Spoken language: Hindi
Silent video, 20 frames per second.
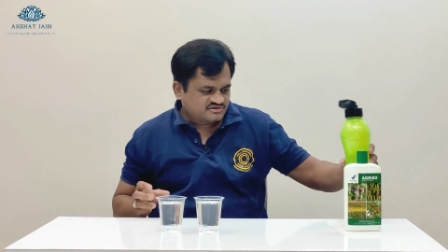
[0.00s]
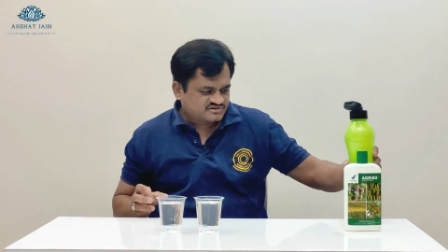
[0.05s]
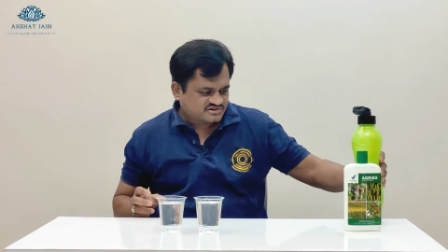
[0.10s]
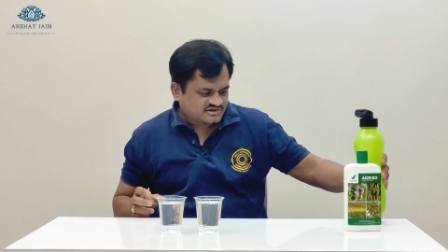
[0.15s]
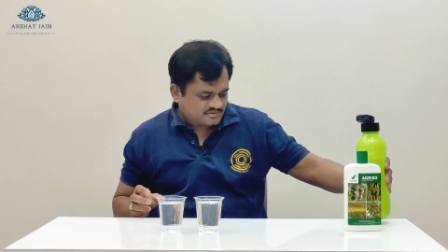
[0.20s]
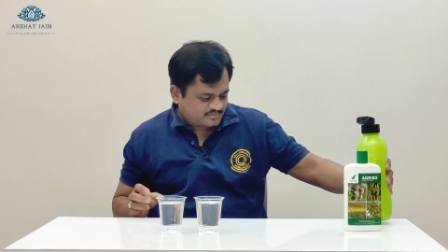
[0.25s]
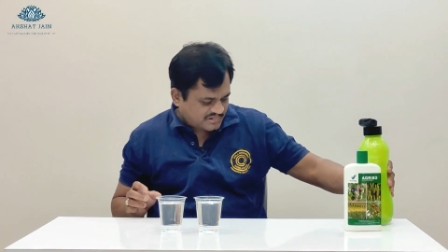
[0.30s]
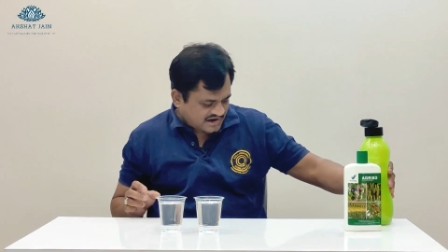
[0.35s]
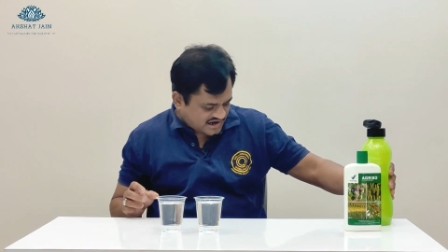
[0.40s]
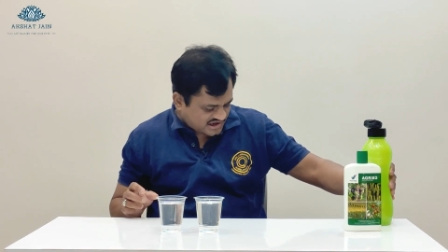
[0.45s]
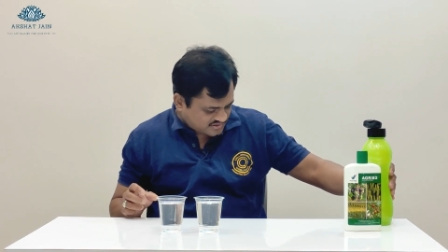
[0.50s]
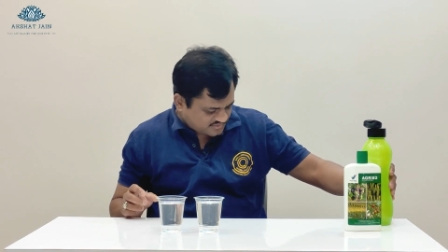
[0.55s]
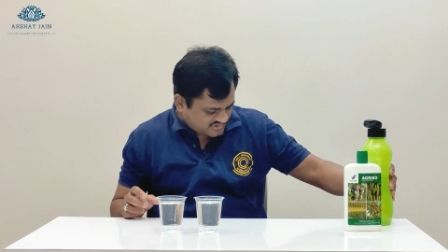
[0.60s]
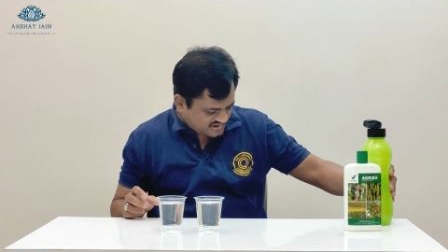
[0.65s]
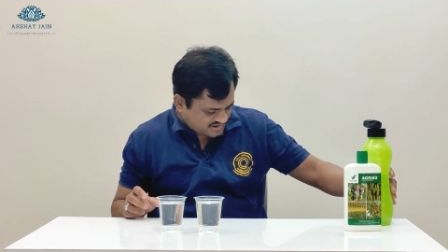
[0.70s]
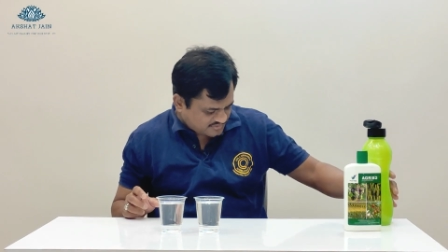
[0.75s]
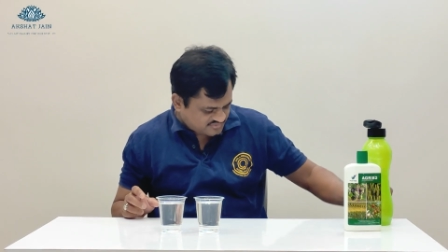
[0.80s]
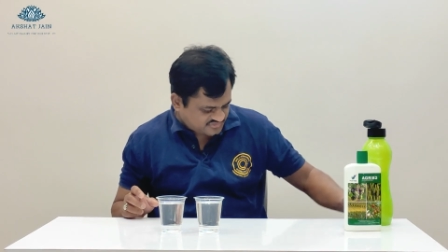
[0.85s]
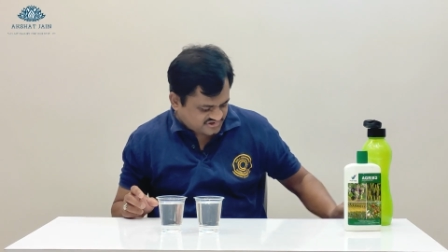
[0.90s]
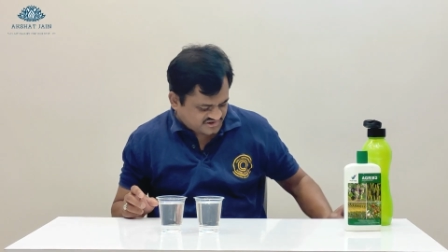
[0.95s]
इसके बाद
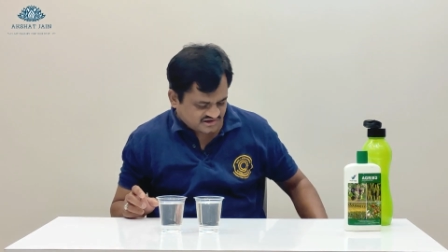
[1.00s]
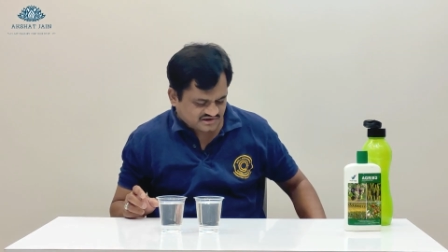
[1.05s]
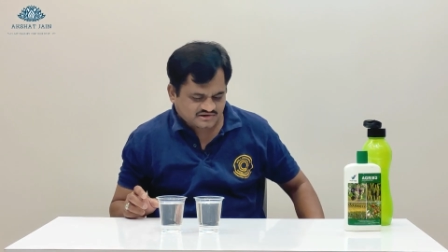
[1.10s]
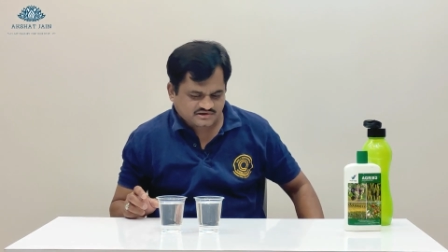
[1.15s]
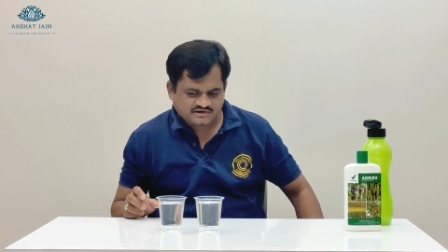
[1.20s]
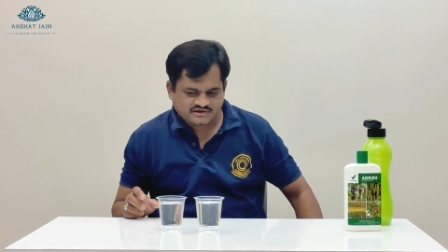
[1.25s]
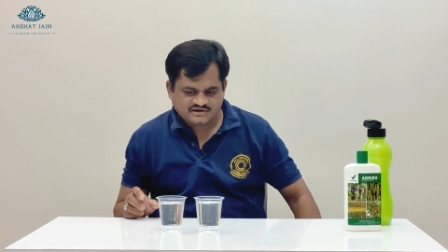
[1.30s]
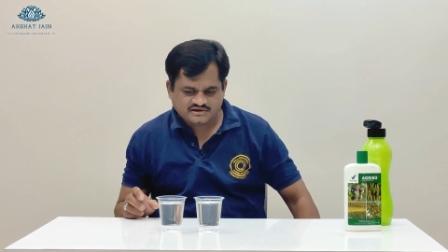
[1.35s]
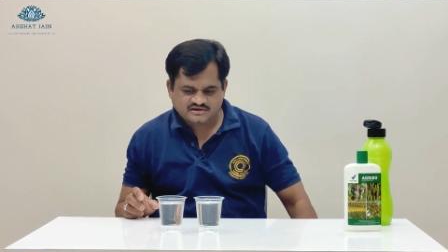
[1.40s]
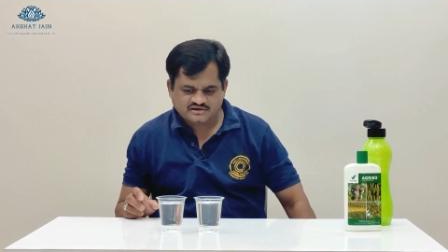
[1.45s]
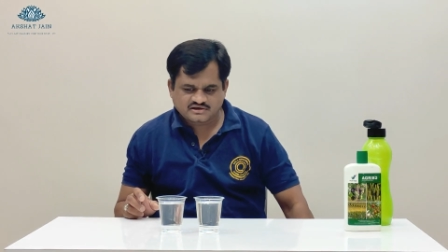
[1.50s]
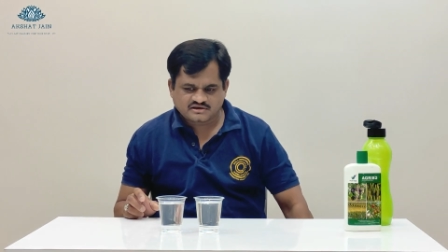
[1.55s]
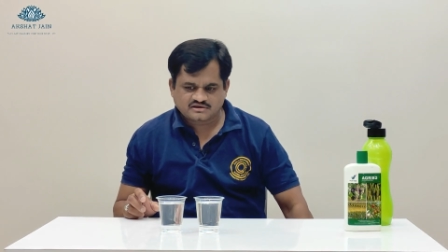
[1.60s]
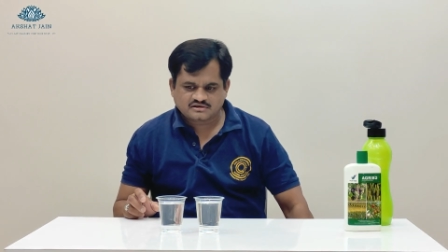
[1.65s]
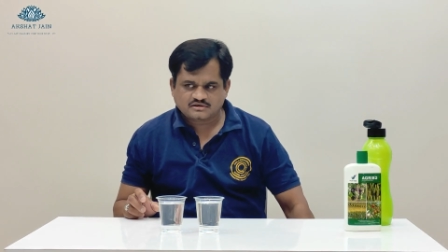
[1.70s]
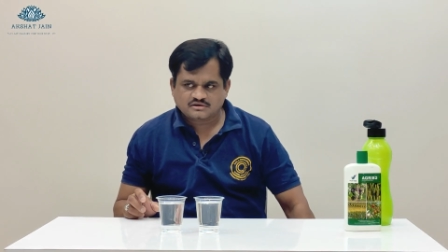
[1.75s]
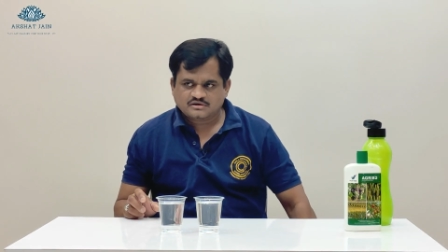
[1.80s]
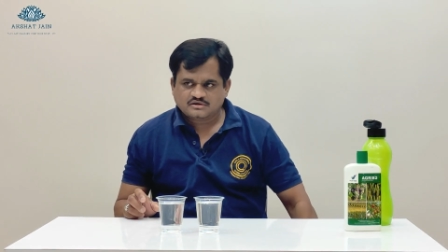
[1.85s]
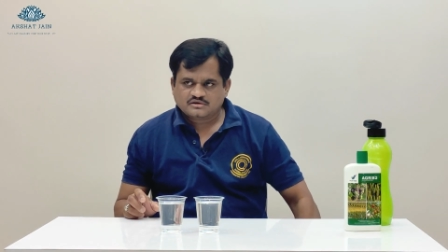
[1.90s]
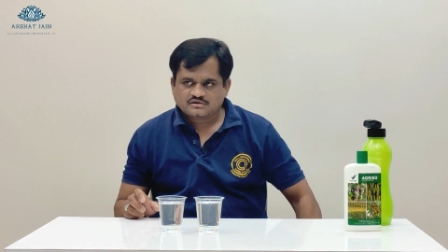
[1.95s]
में हम चेक करेंगे
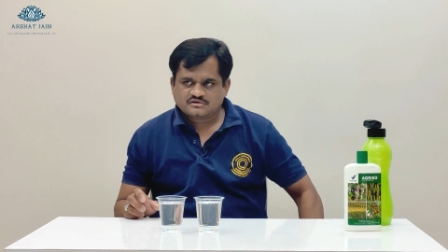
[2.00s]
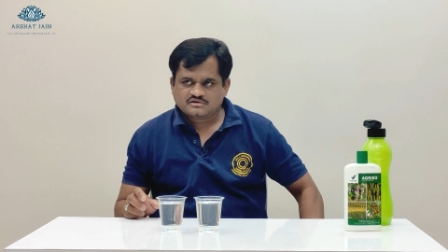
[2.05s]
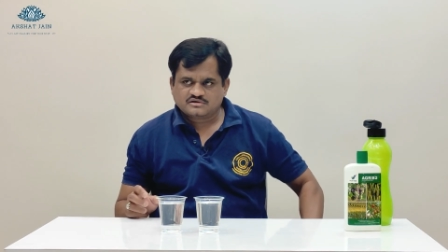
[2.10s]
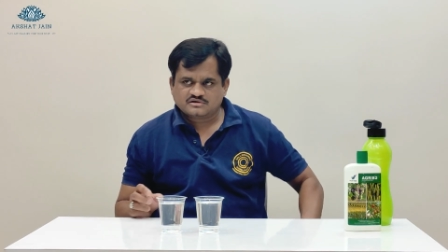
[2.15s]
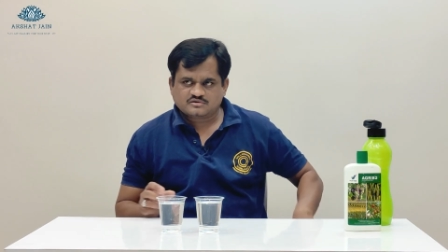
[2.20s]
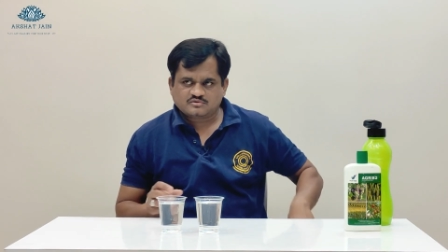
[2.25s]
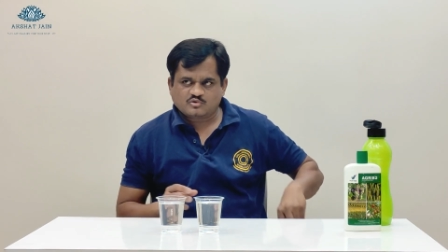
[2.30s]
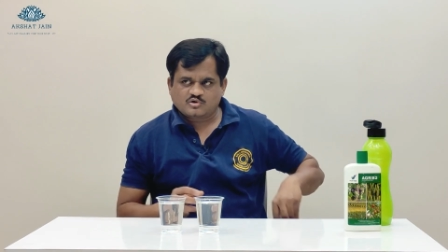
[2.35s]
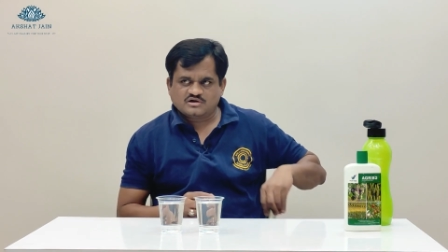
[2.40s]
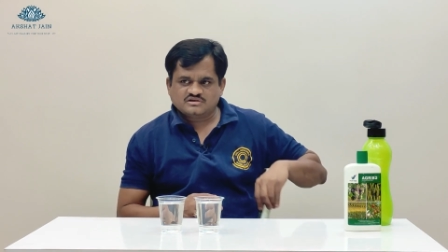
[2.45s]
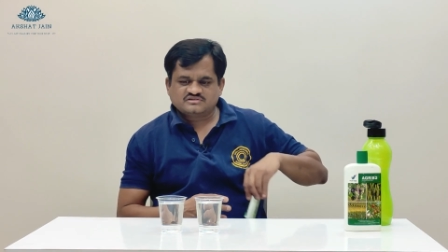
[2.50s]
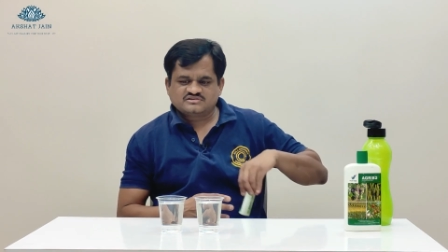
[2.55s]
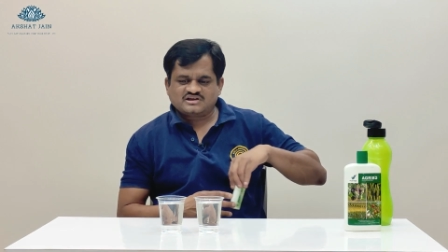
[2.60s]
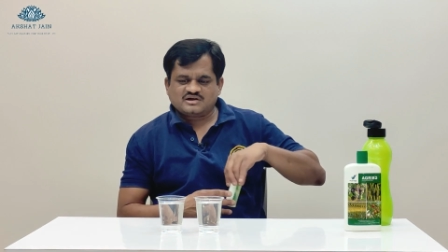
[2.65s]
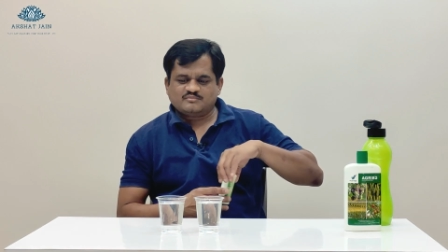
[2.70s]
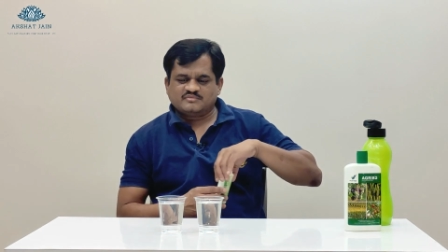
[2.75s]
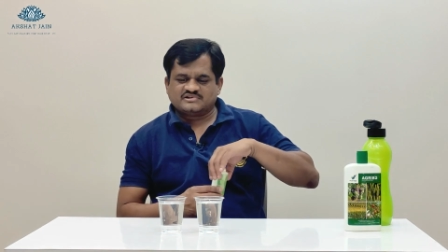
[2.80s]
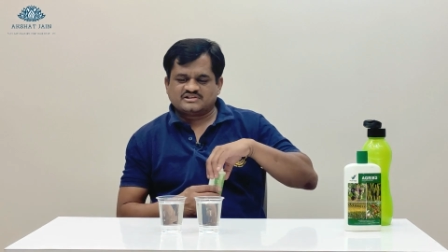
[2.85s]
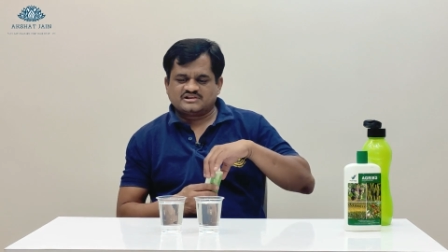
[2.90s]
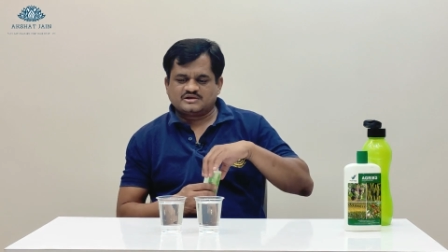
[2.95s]
कि कौन
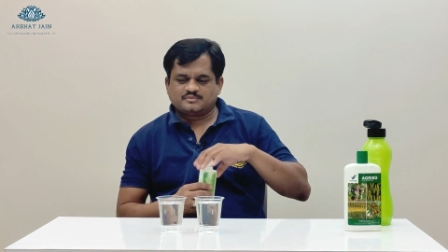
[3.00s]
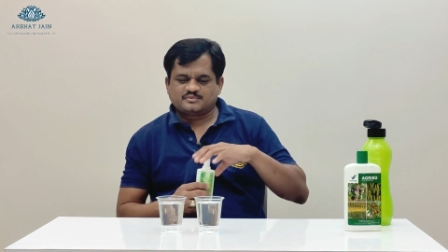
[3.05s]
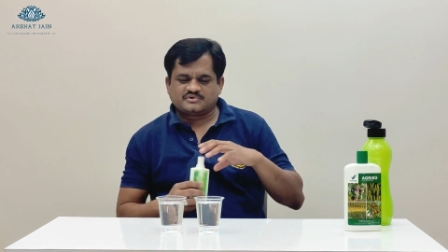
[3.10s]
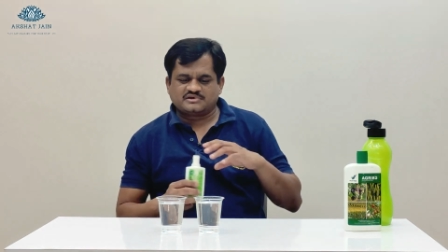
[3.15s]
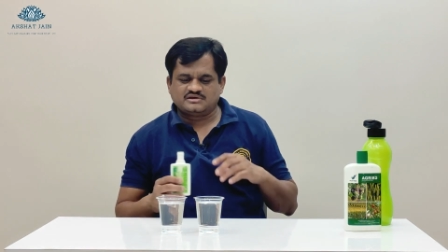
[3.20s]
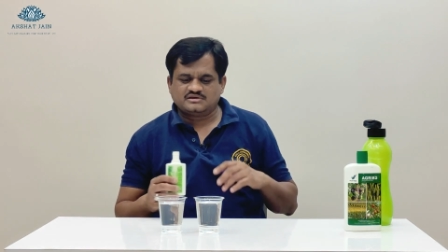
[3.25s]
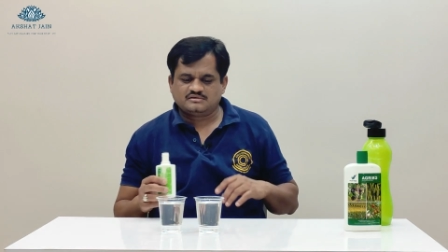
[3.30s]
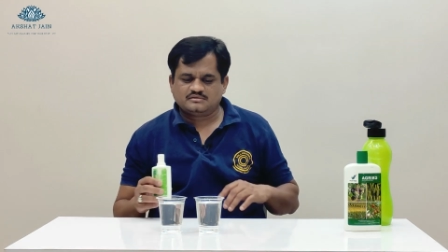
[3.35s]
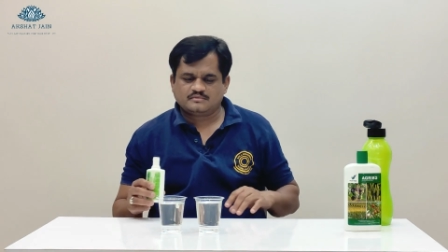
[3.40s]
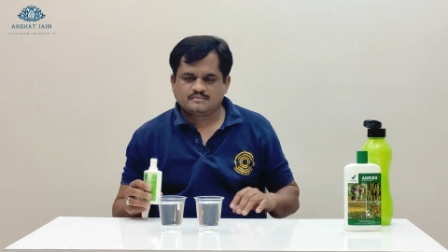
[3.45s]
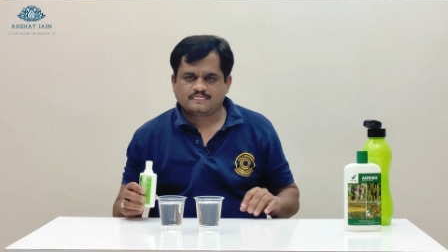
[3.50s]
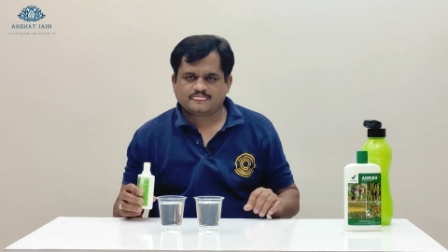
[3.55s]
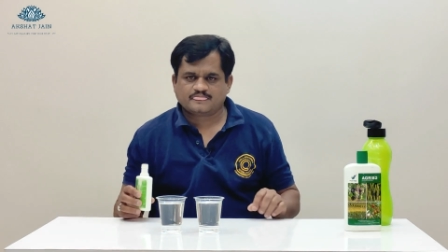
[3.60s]
सा मतलब कि